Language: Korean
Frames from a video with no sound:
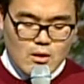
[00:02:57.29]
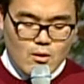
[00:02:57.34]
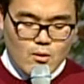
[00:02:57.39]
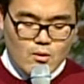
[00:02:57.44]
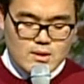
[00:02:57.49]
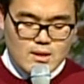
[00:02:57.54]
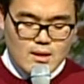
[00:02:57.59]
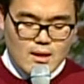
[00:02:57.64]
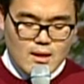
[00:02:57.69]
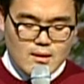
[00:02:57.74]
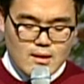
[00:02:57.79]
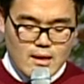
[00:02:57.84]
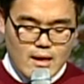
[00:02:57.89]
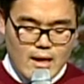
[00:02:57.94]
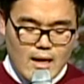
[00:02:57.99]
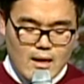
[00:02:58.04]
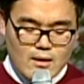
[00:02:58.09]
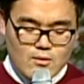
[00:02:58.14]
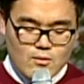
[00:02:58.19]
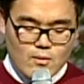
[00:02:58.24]
여고생에
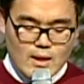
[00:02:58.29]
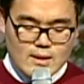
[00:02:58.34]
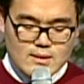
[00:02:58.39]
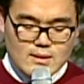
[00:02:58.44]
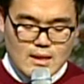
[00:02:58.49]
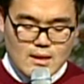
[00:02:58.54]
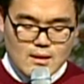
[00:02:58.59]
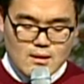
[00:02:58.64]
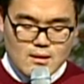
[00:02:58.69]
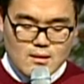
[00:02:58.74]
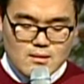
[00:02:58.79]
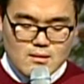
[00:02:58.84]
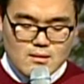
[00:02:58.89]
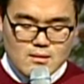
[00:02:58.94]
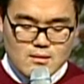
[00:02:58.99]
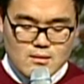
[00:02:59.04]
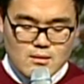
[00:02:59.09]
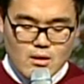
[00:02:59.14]
대한 환상은